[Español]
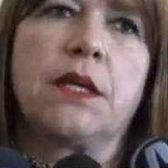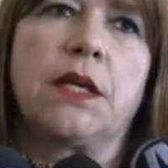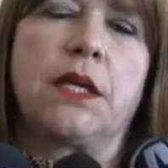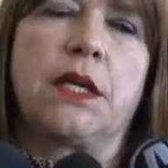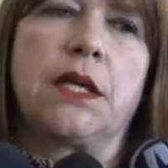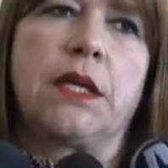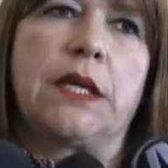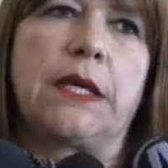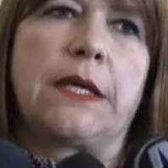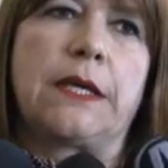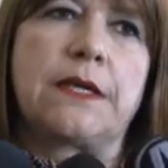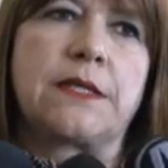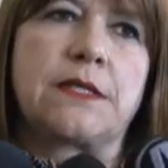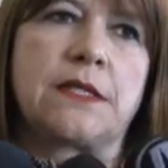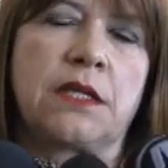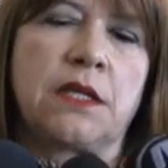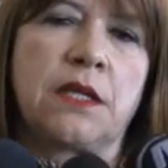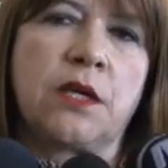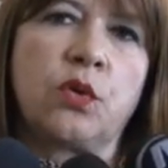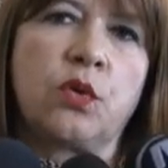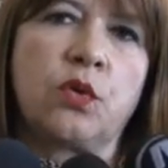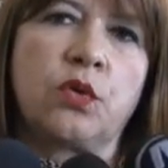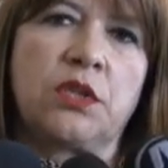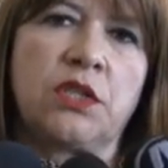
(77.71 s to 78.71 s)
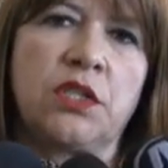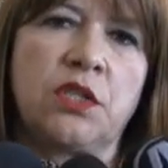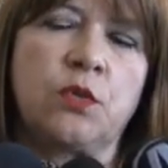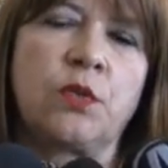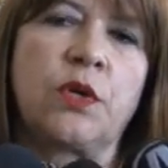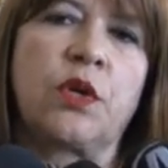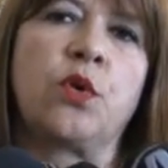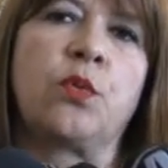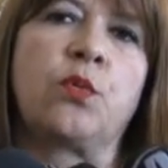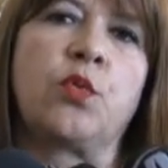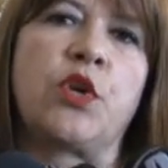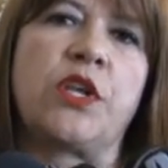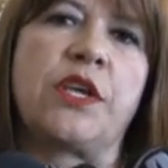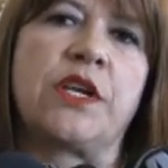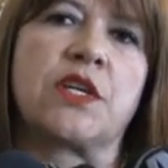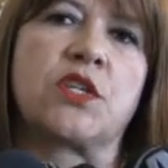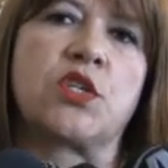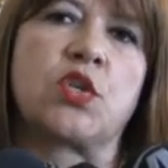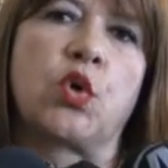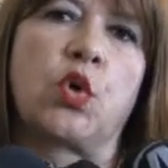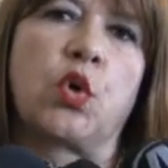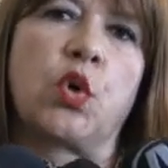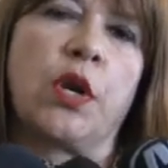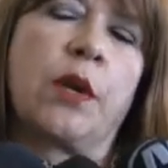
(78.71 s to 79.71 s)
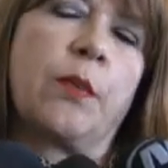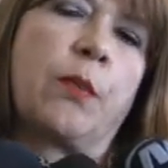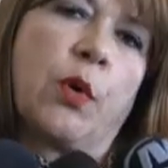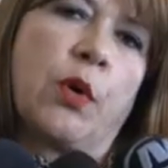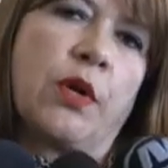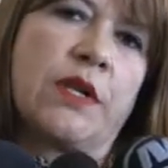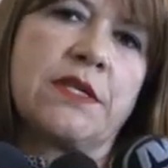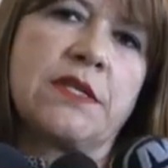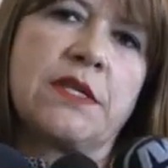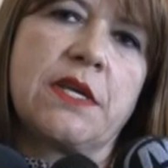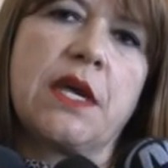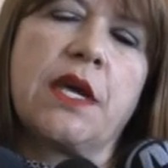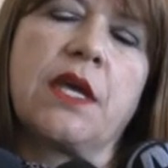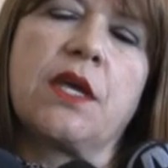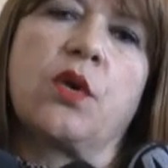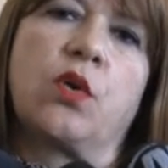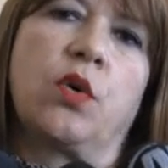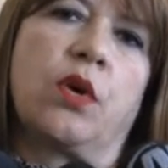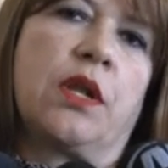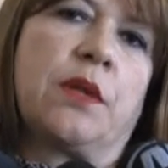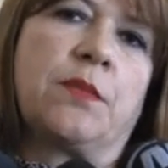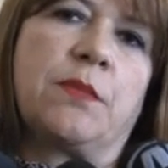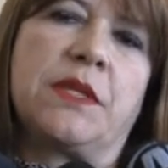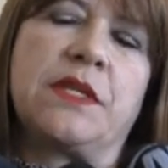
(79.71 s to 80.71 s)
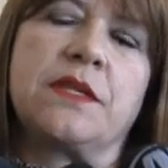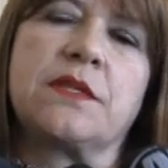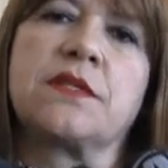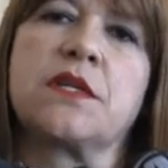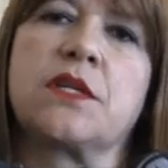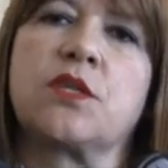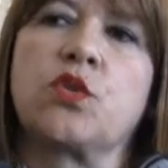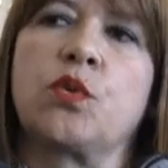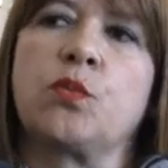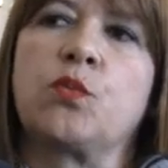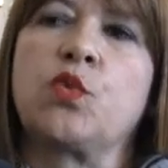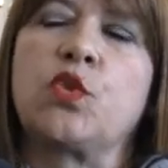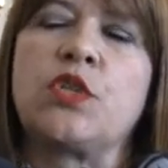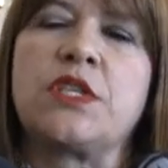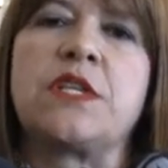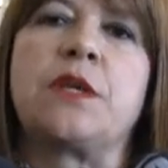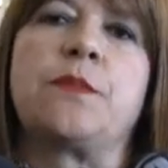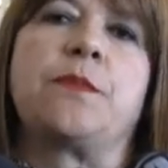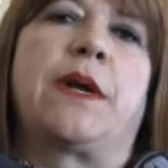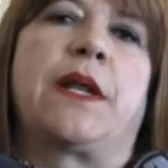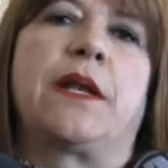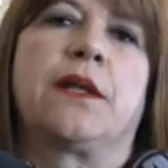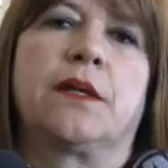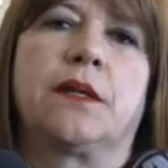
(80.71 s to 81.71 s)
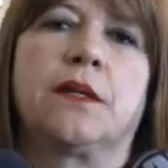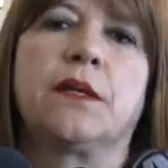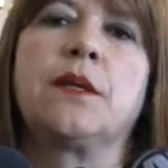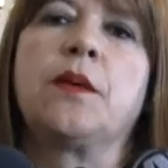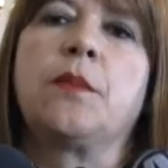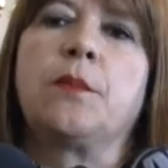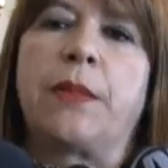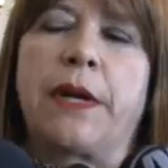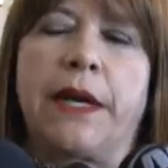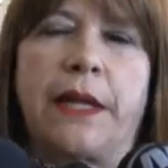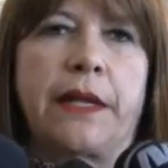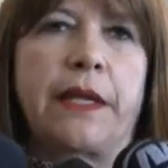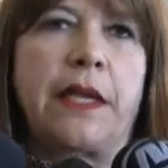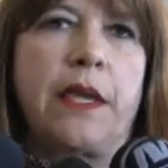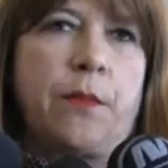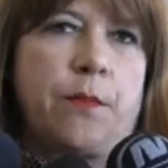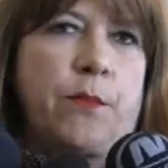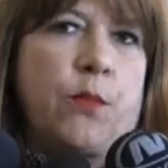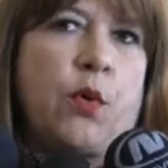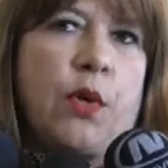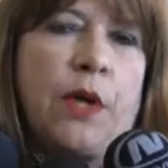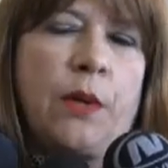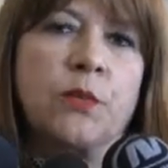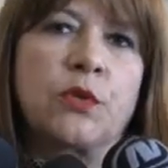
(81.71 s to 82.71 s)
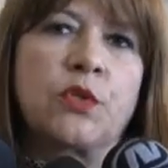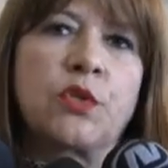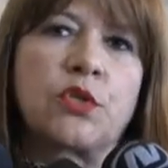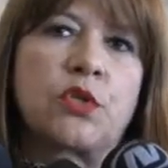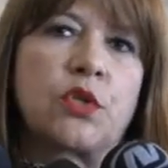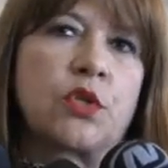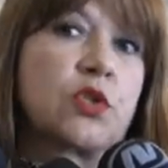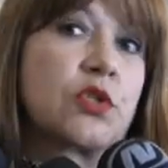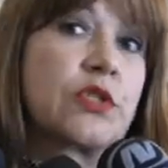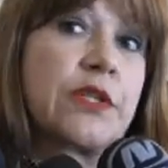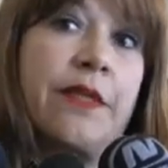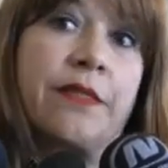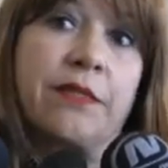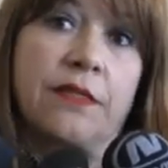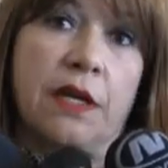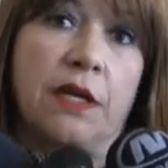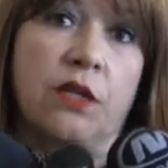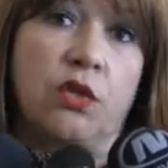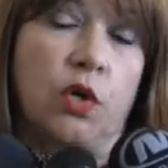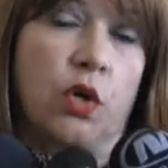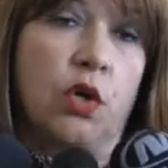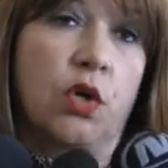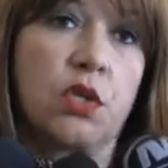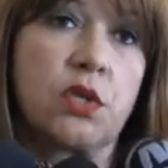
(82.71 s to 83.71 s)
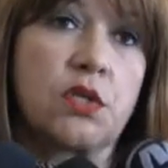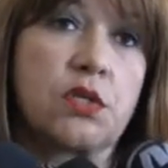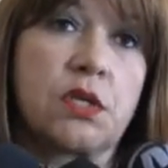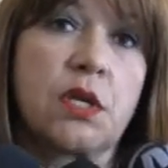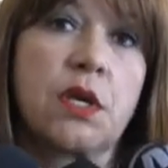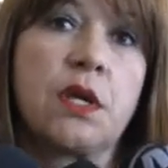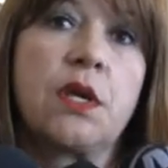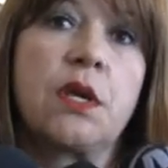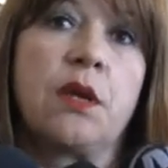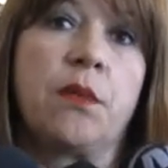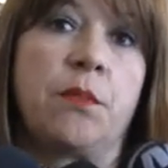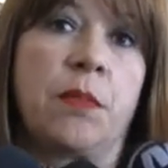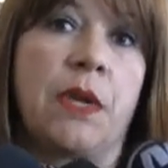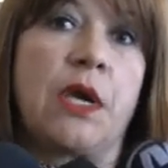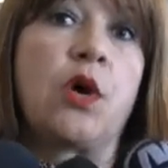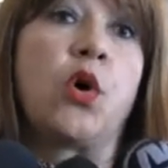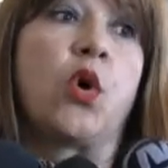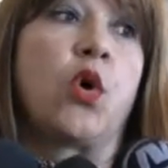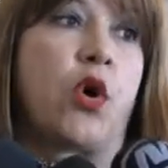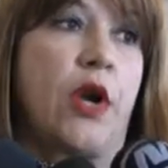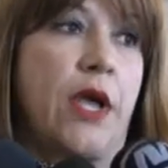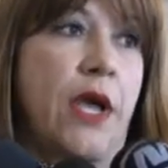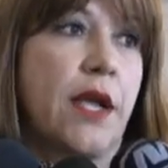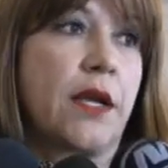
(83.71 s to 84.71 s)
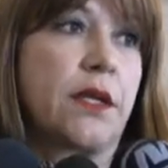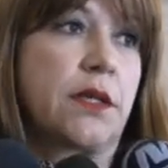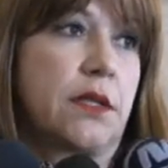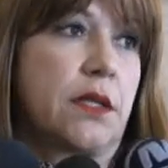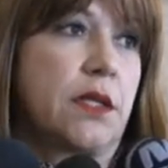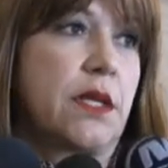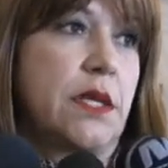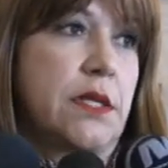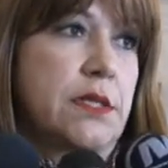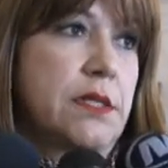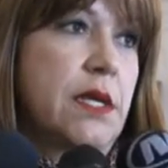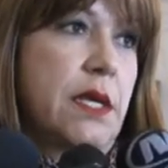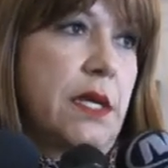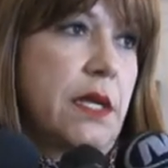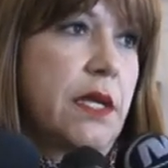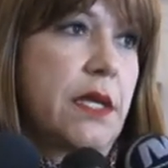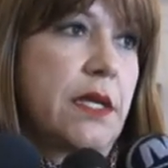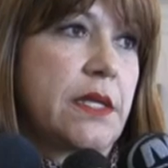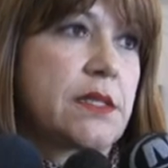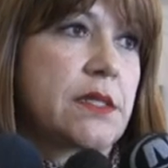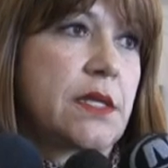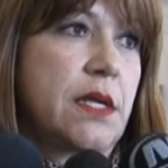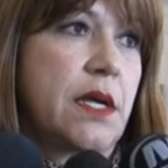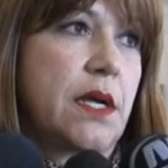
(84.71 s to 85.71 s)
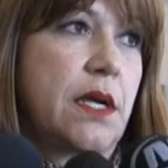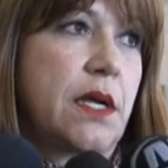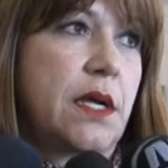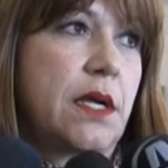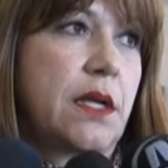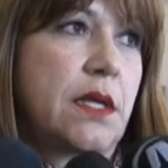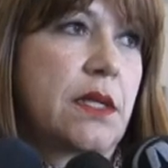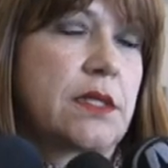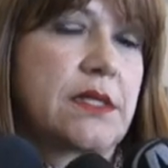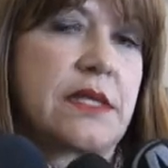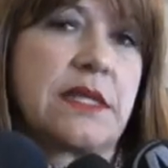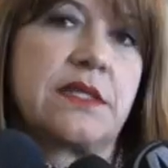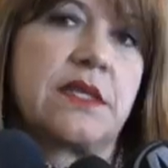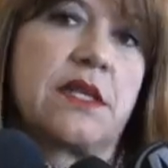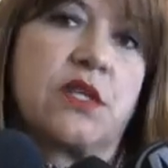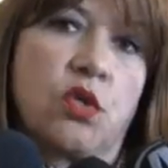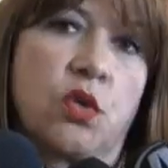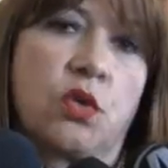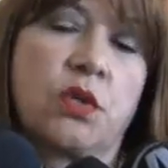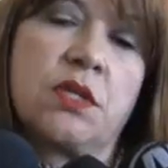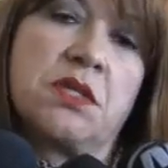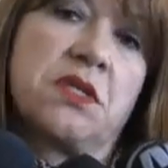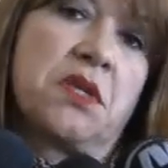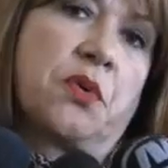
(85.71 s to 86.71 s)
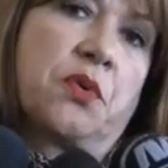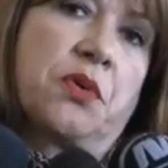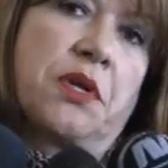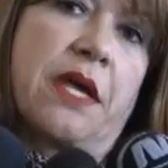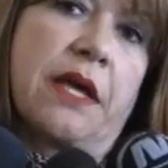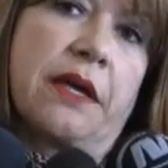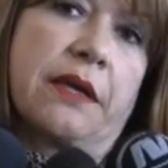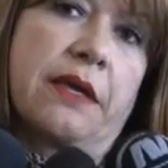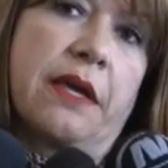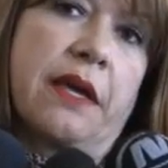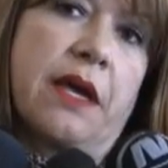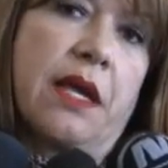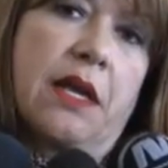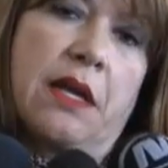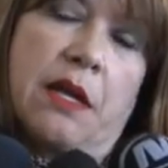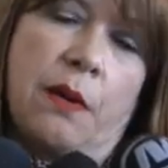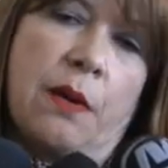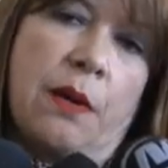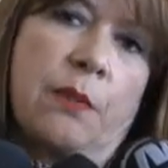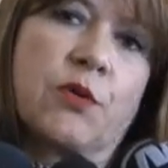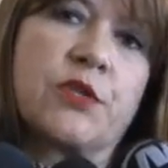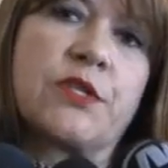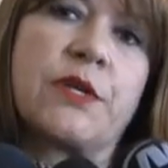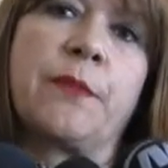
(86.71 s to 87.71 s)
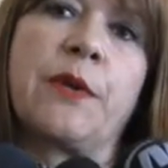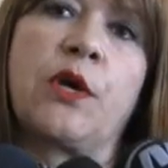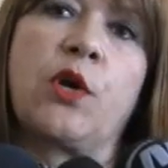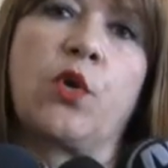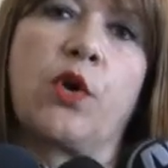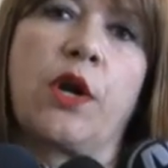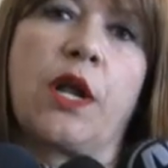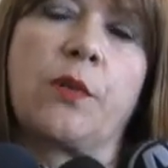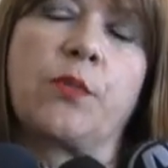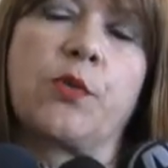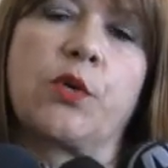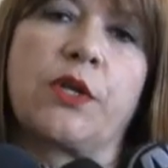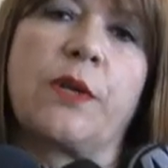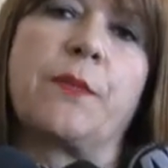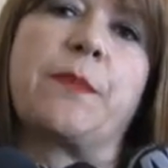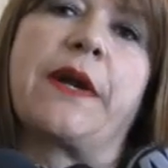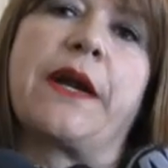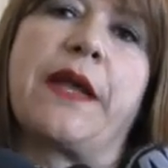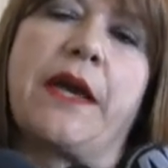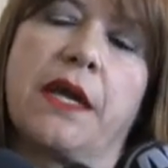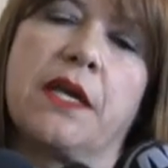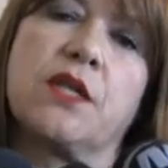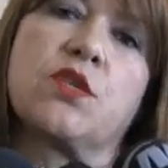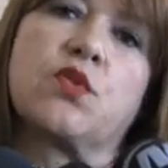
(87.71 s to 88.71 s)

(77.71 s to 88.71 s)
eh, que estén en continua comunicación con la policía y con la administración municipal para que podamos nosotros entre todos mejorar esa, sensación de inseguridad que hay. La vamos a mejorar porque para